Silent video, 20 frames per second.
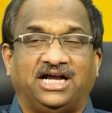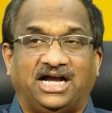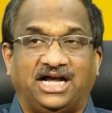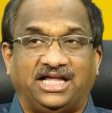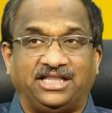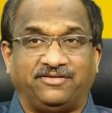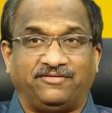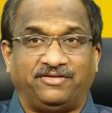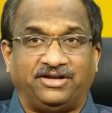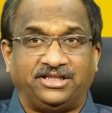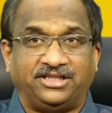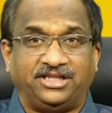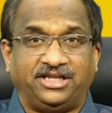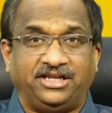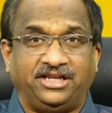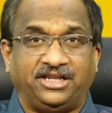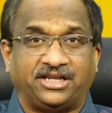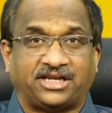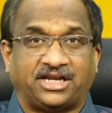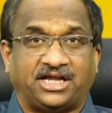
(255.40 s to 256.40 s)
అందువల్ల
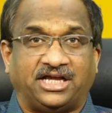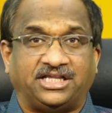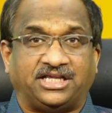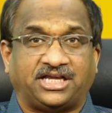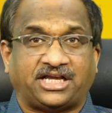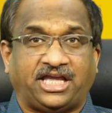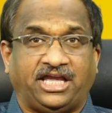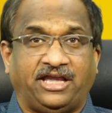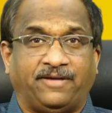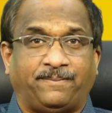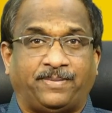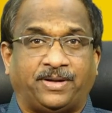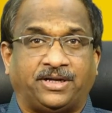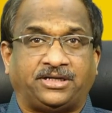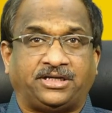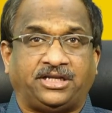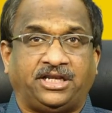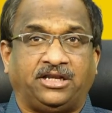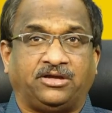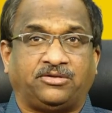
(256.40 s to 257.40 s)
దీన్ని రాజకీయ
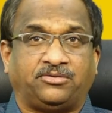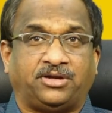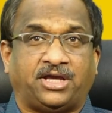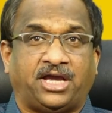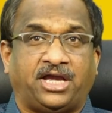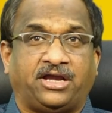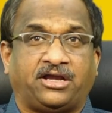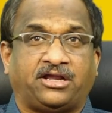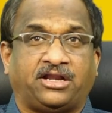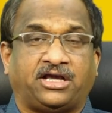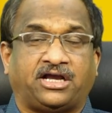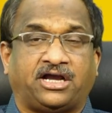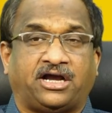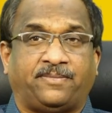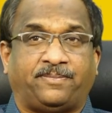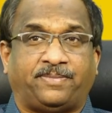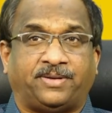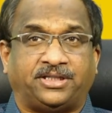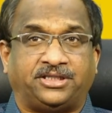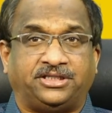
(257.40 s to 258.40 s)
పార్టీలకు నాయకులకు
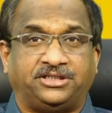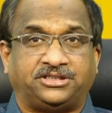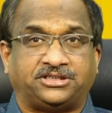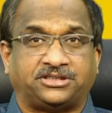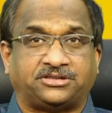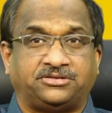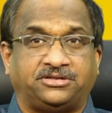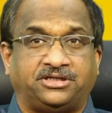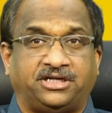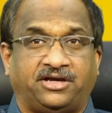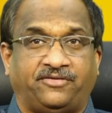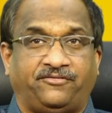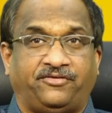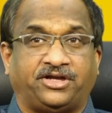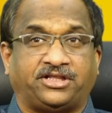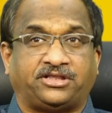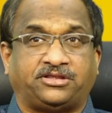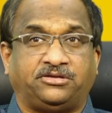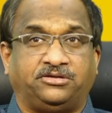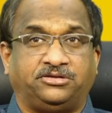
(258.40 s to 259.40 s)
ఆపాదించకుండా
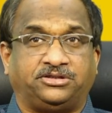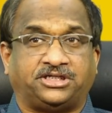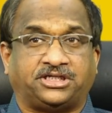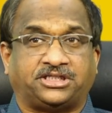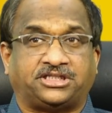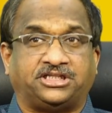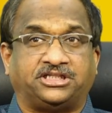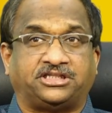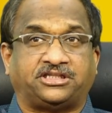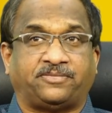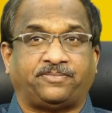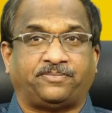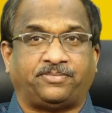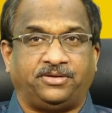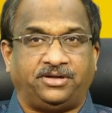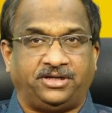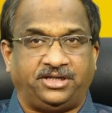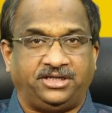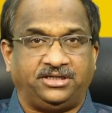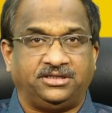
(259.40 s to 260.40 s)
వ్యక్తులు చేసిన
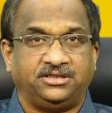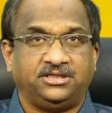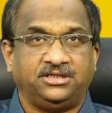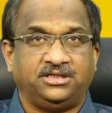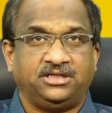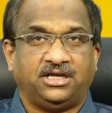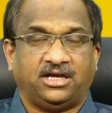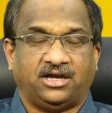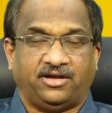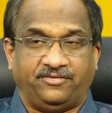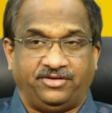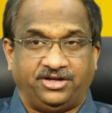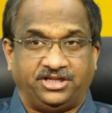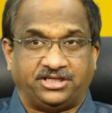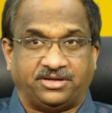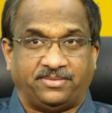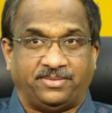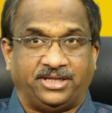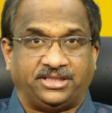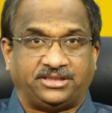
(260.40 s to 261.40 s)
తప్పుల్ని అవి
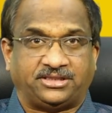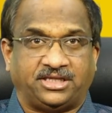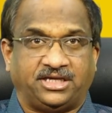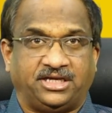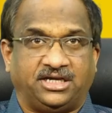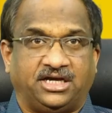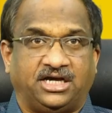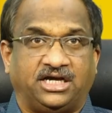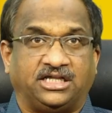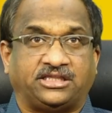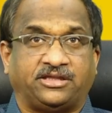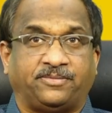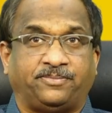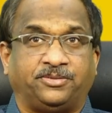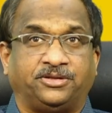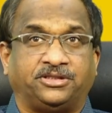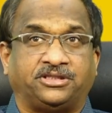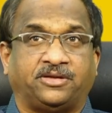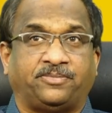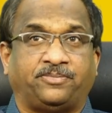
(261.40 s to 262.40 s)
నిజమైతే ఆ
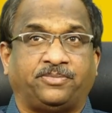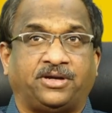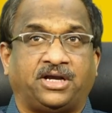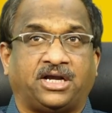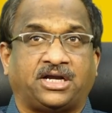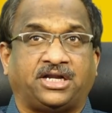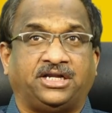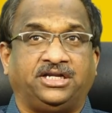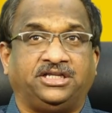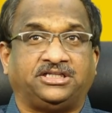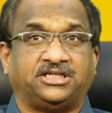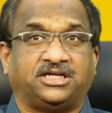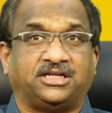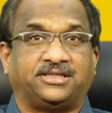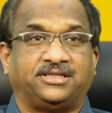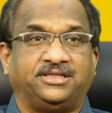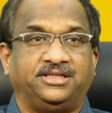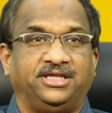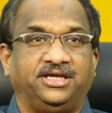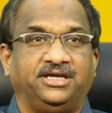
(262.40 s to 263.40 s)
తప్పును తప్పుగా
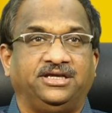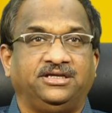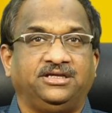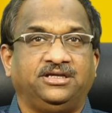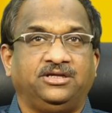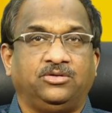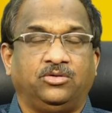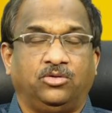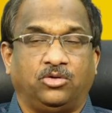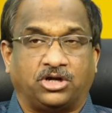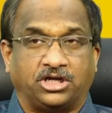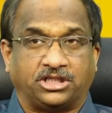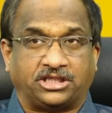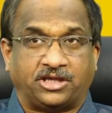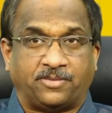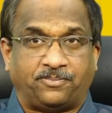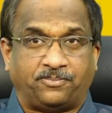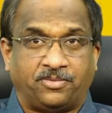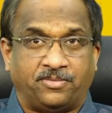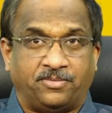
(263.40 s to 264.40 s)
ఖండించాల్సిందే ఒక
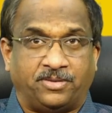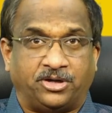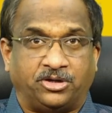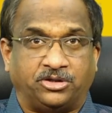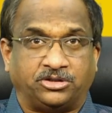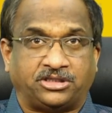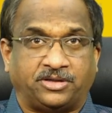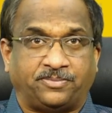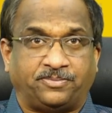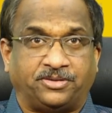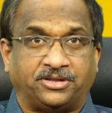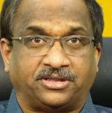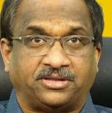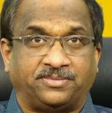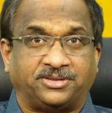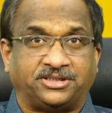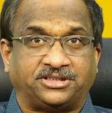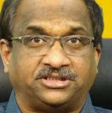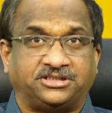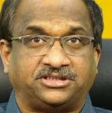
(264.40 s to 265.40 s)
తప్పు మరో తప్పును
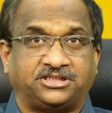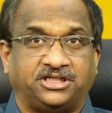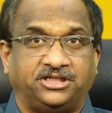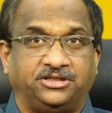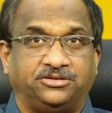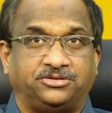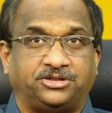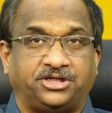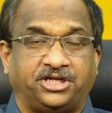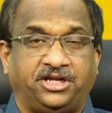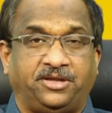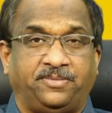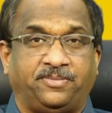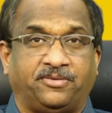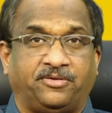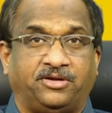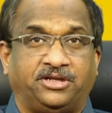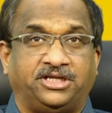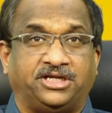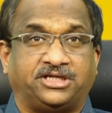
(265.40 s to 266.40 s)
సమర్థించలేదు
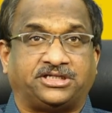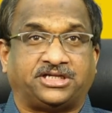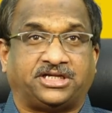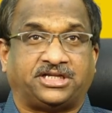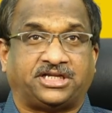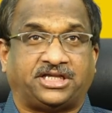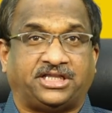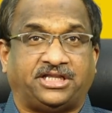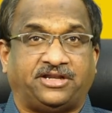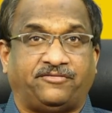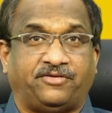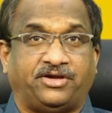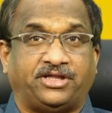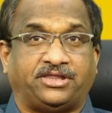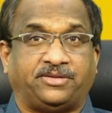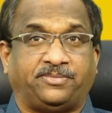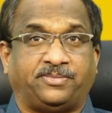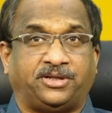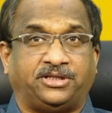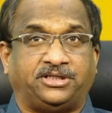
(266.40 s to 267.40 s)
టీడీపీ వాళ్ళు చేశారు కదా అని
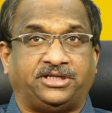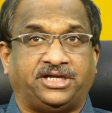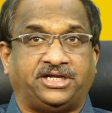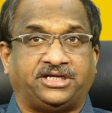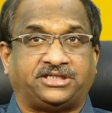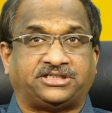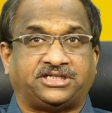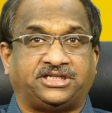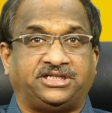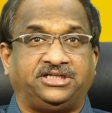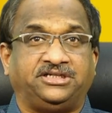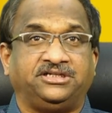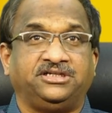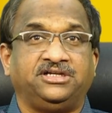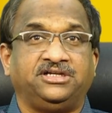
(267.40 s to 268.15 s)
వైసీపీ వాళ్ళు చేయొచ్చని